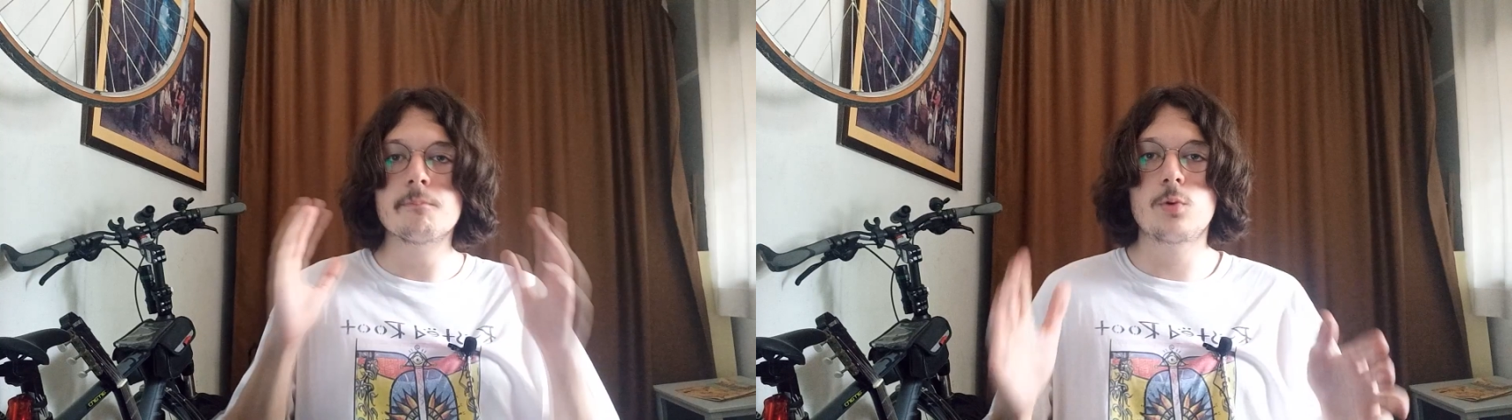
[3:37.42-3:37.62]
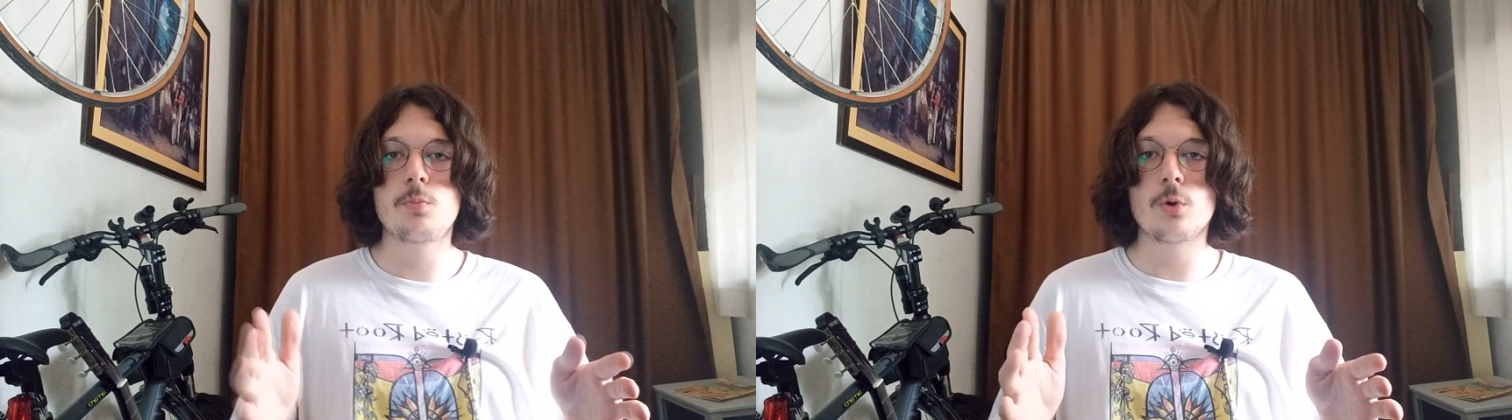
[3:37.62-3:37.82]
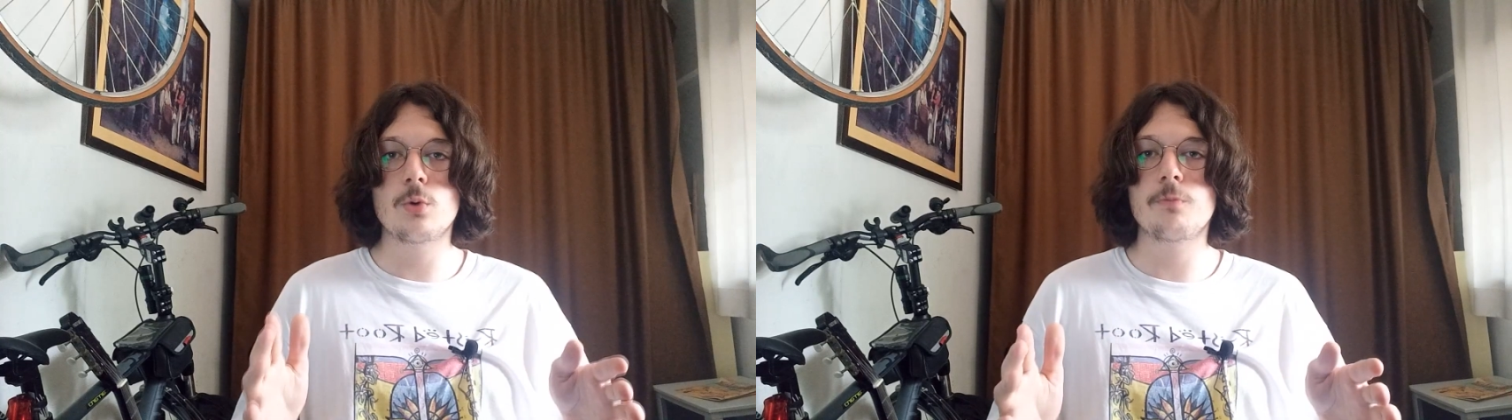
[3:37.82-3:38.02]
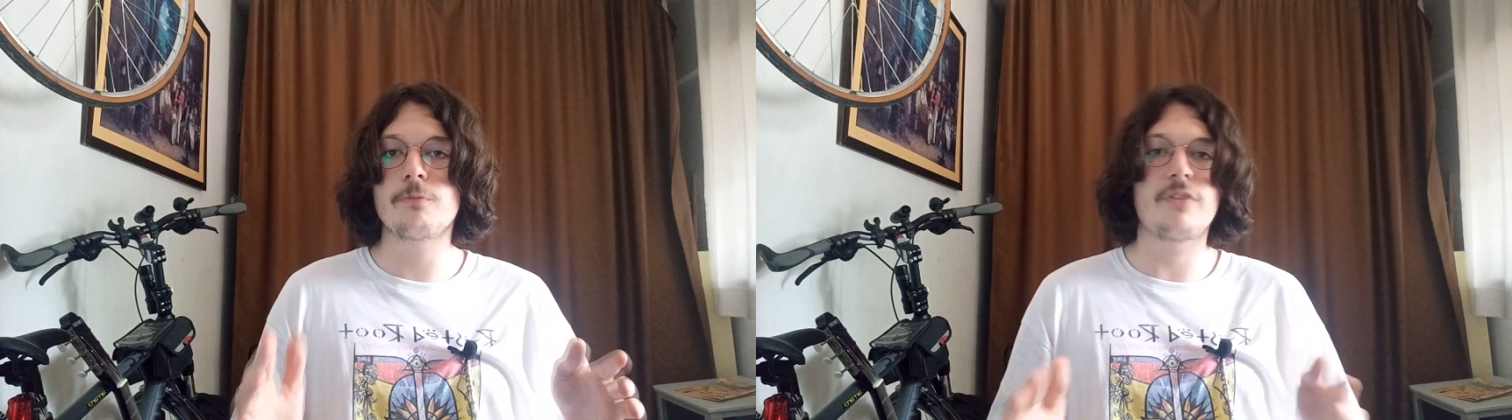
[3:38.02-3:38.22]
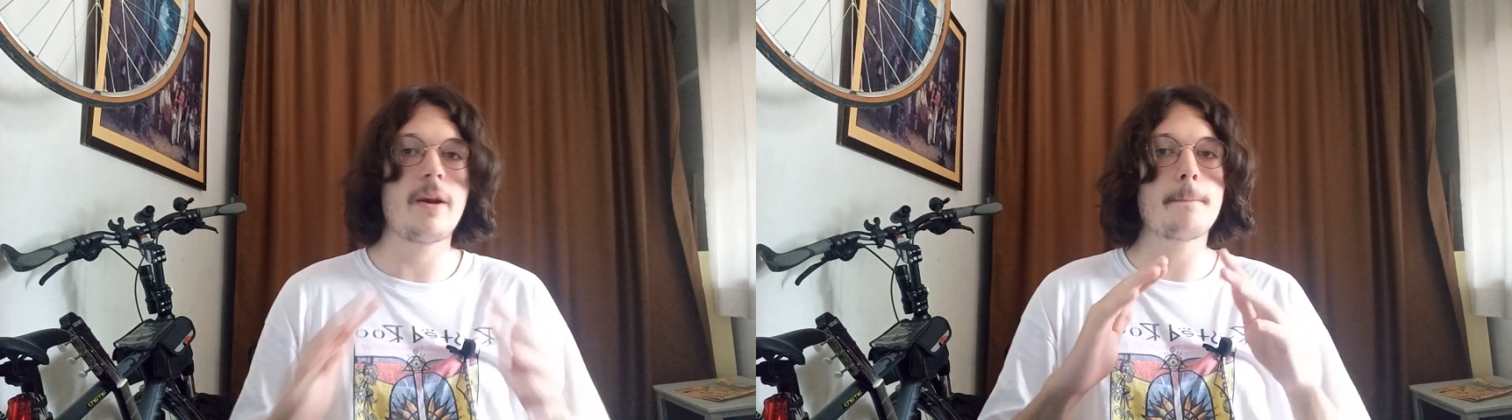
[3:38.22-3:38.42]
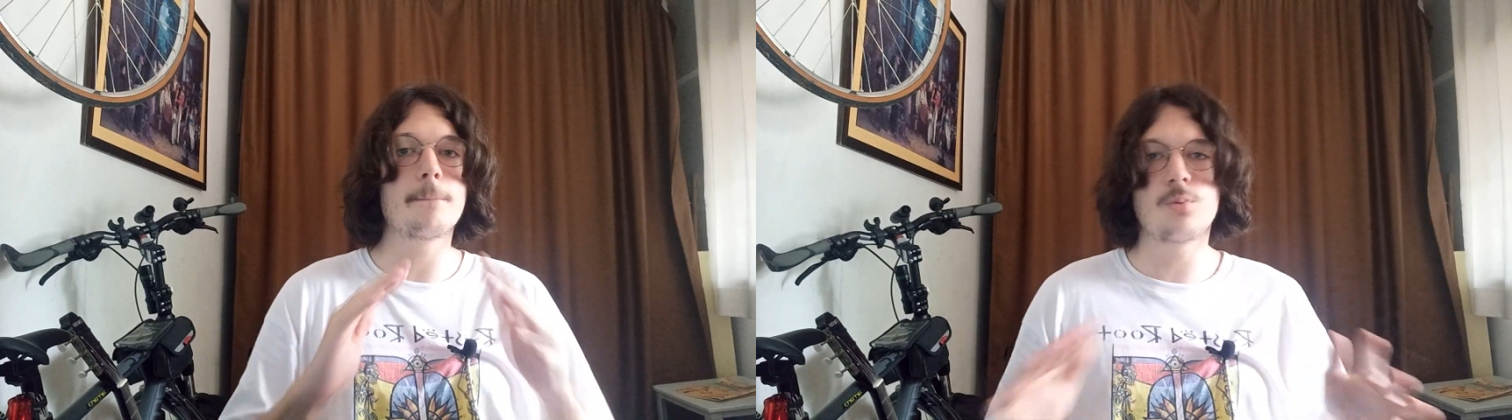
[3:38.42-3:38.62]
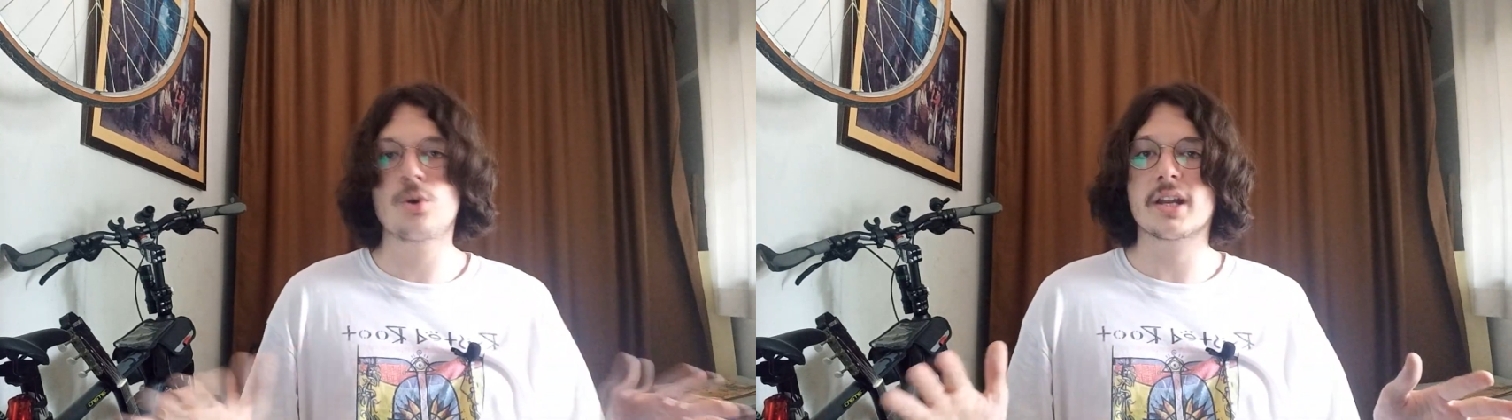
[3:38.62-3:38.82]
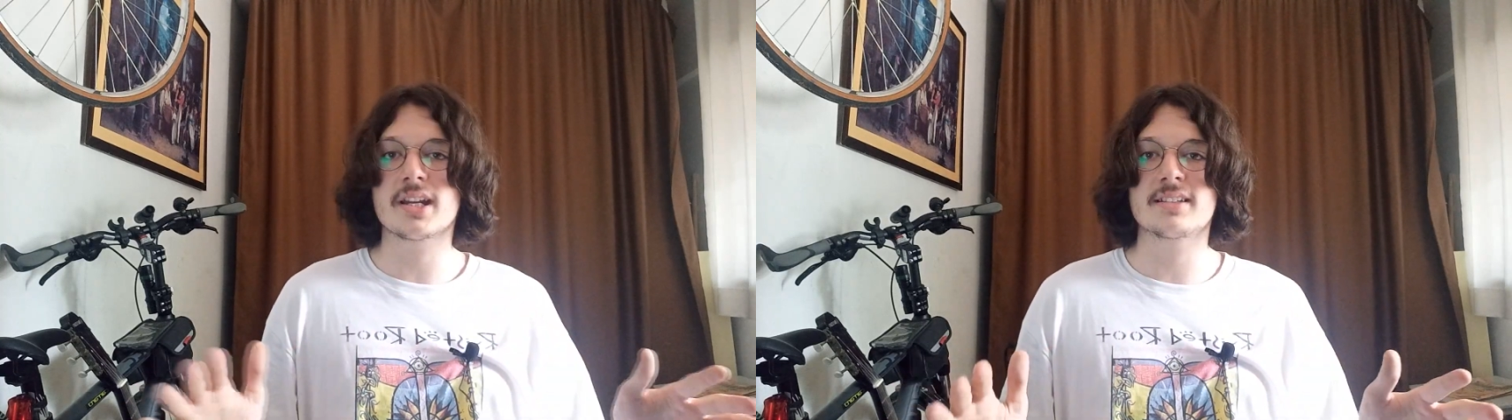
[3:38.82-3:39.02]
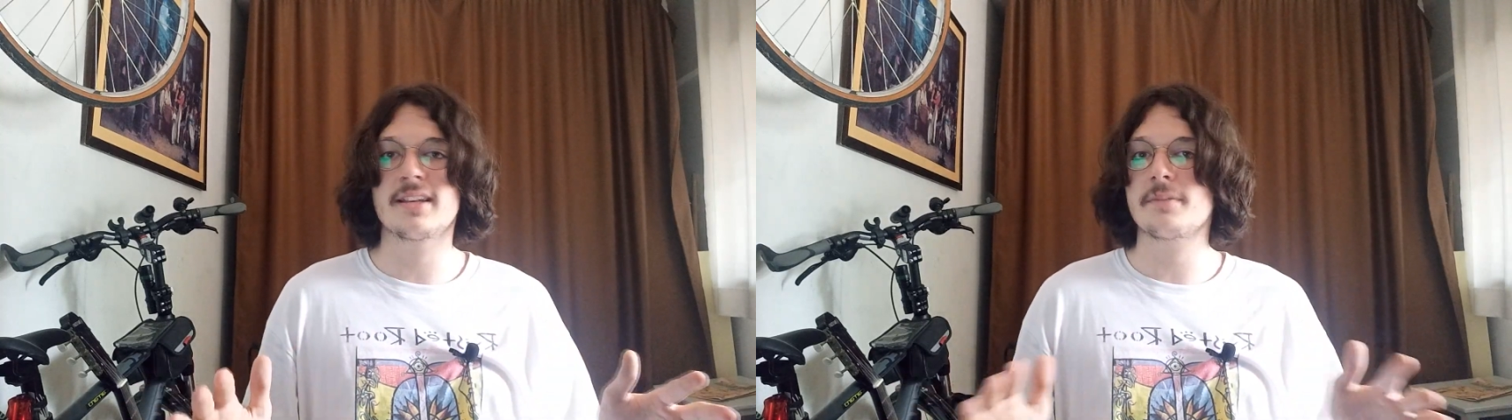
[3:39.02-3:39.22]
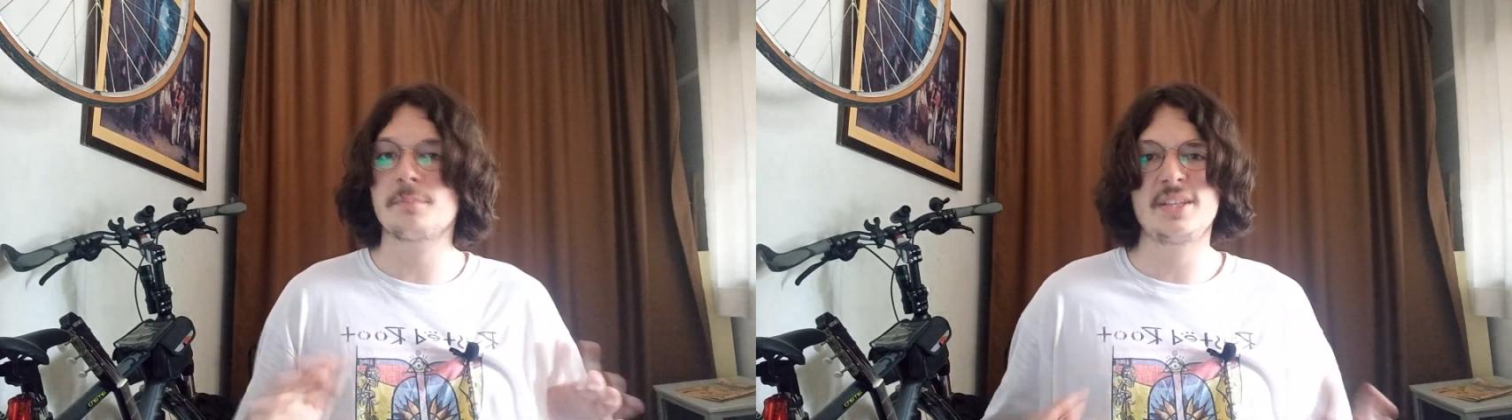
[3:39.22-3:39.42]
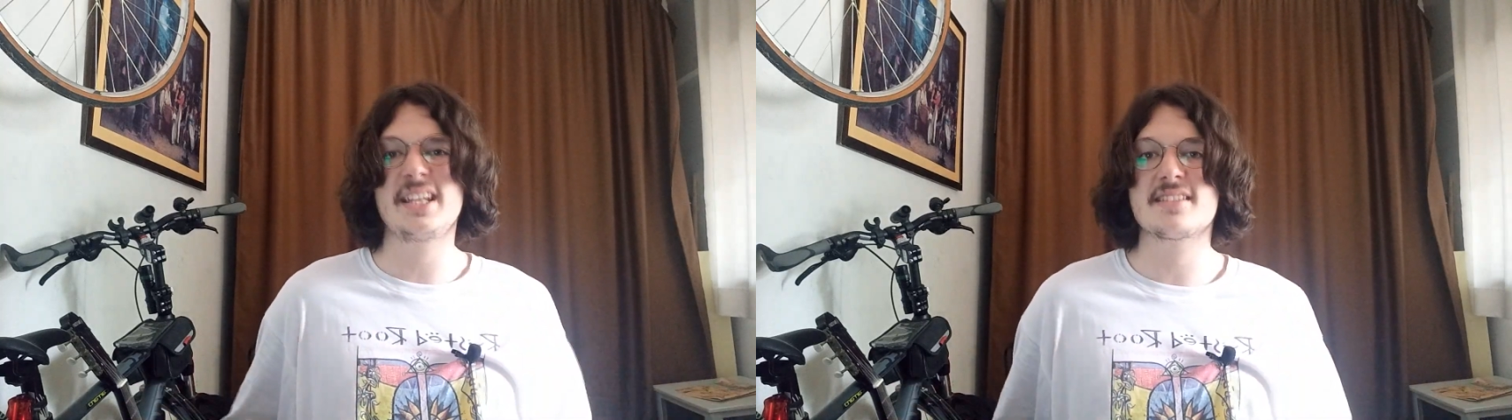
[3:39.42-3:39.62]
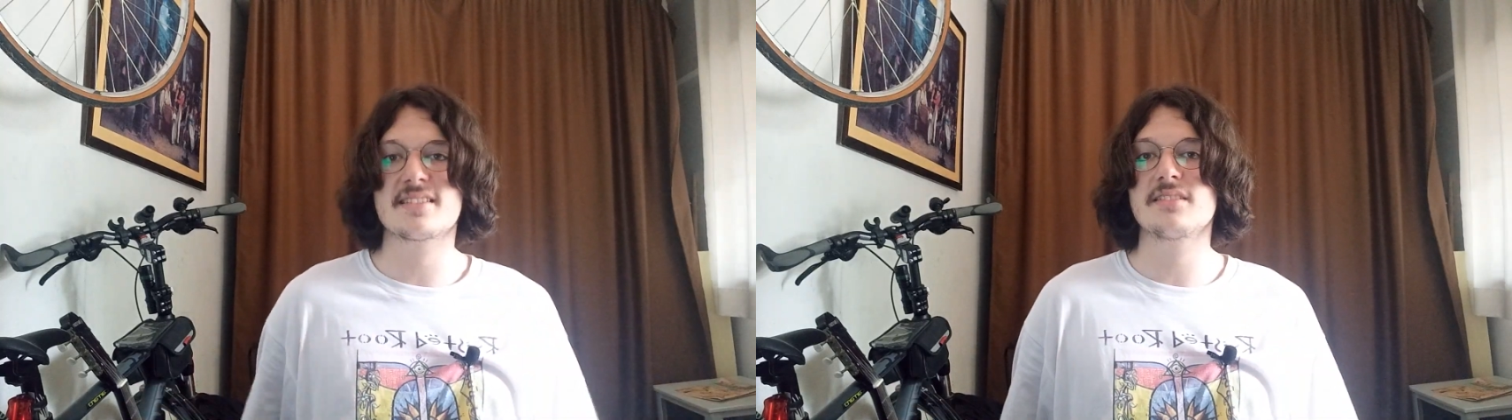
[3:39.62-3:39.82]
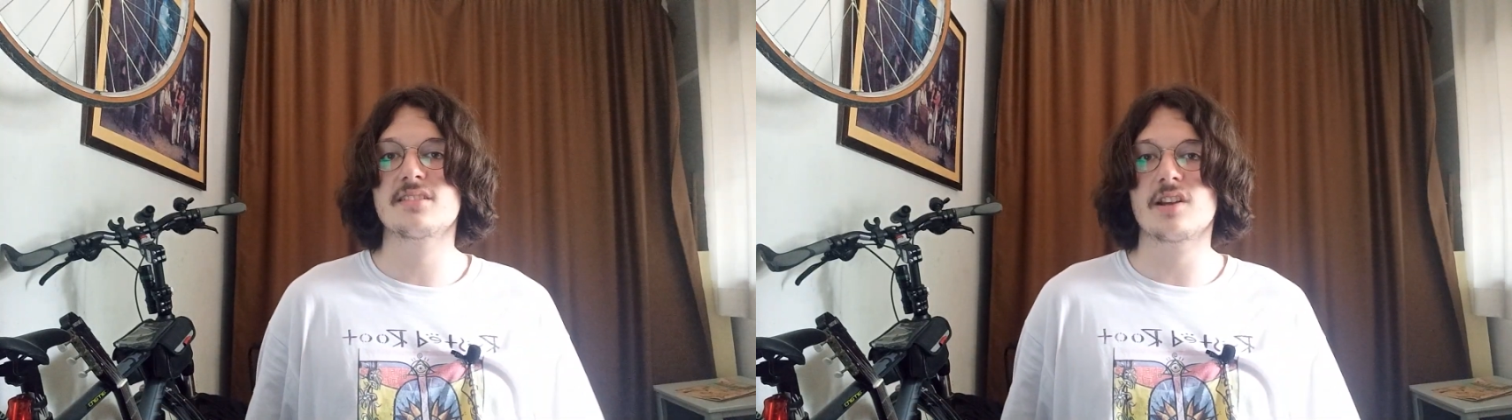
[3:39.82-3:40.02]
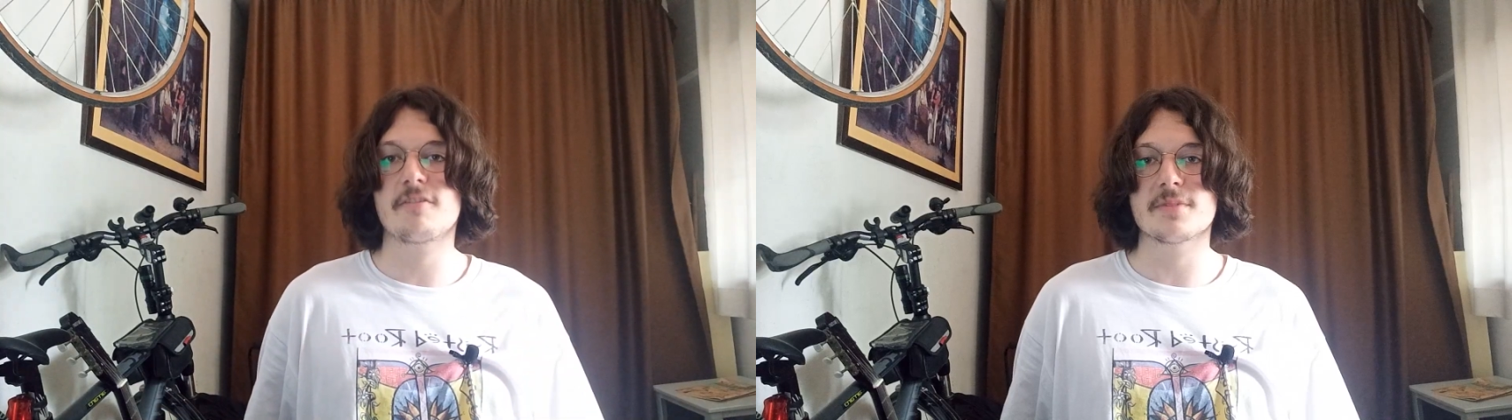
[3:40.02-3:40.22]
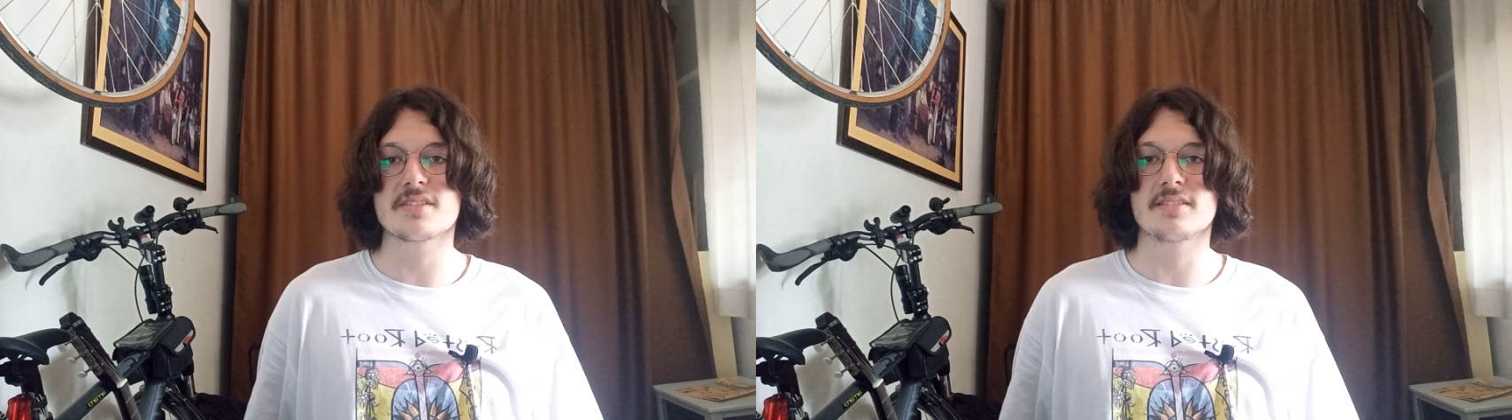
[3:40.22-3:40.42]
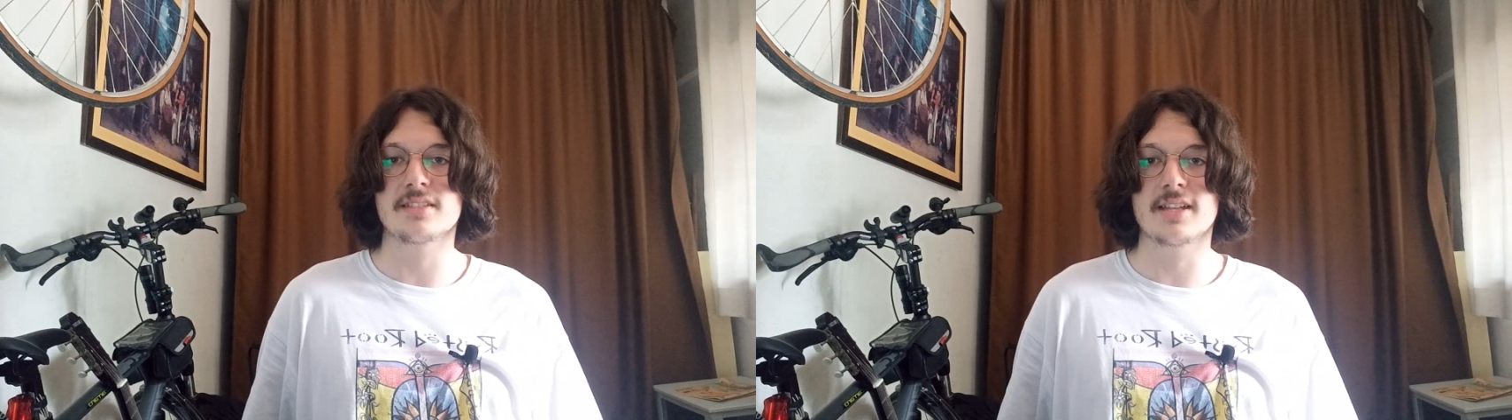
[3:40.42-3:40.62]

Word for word: Bu bölüm ve bu karakter bir neslin travmasıdır